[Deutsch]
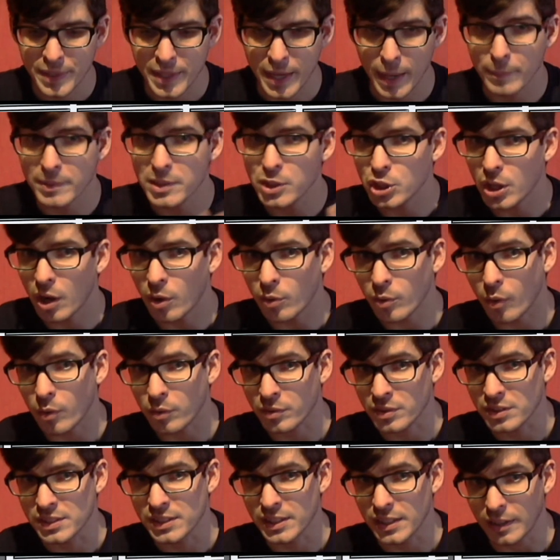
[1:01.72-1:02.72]
Aber die schaut
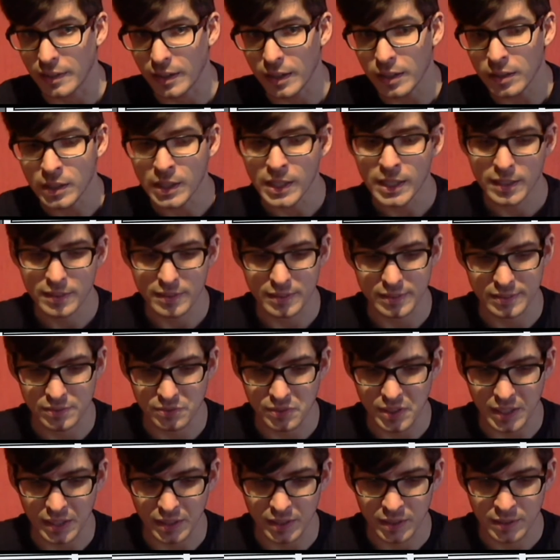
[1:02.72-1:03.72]
auch nicht jeder.
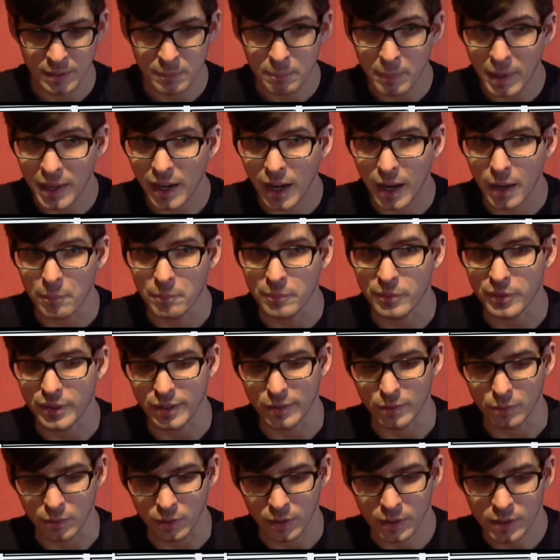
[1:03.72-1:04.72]
Deswegen
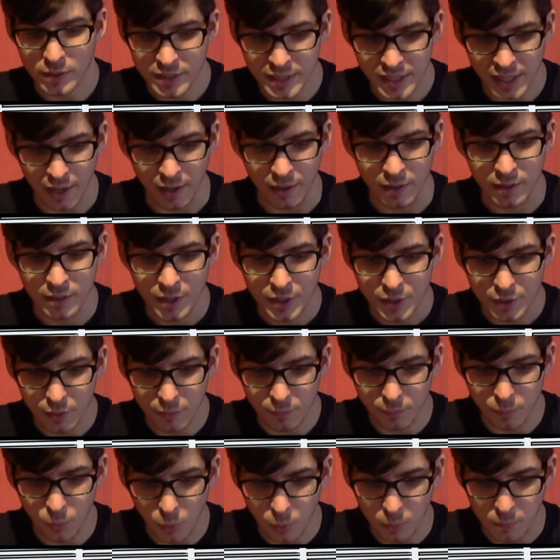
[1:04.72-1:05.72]
Manga-Empfehlung. Ja,
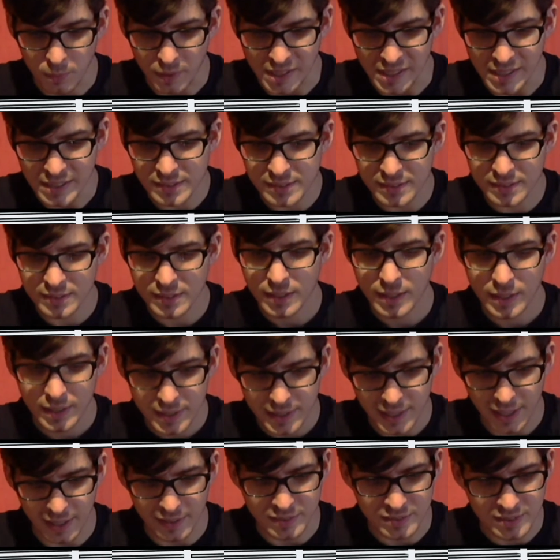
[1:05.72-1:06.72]
und worum geht's?
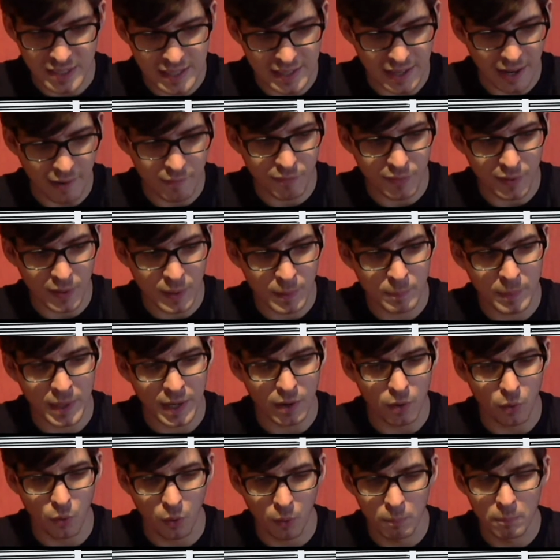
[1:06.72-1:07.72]
Ja, es geht einfach mal
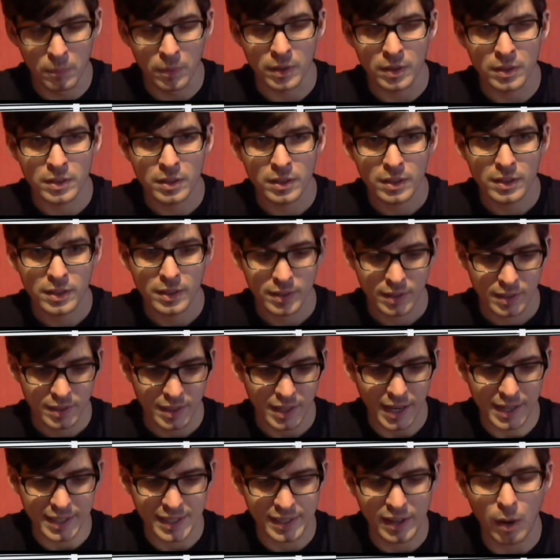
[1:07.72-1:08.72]
um,
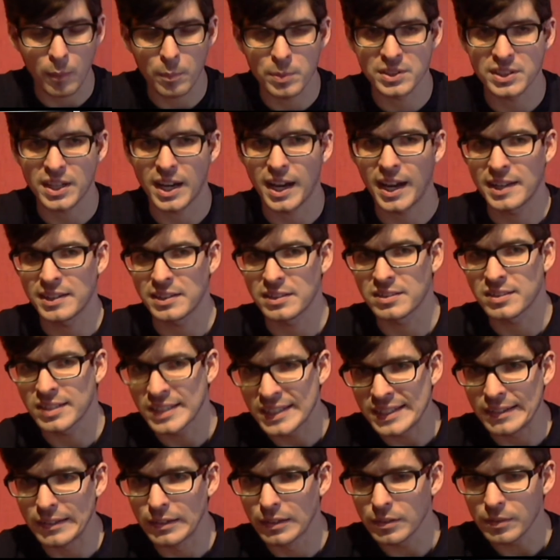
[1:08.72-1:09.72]
glaube ich, einen
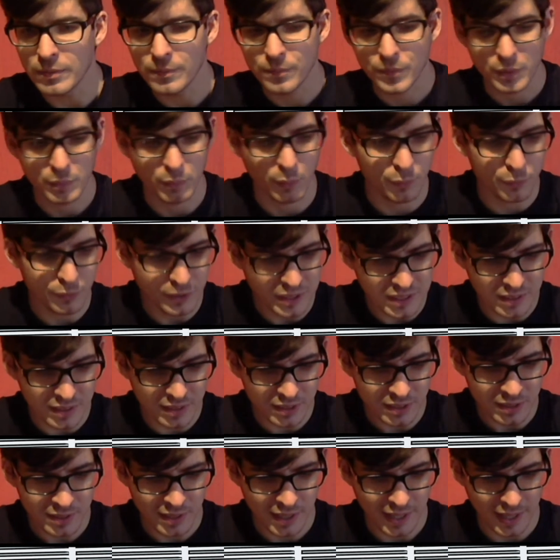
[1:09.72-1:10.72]
Titel, wo
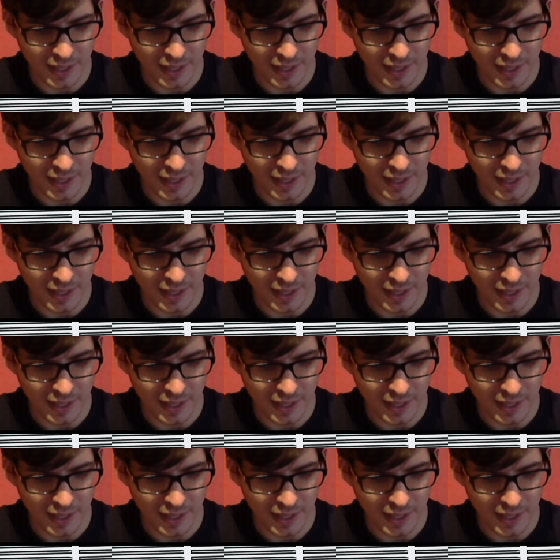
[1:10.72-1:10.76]
viele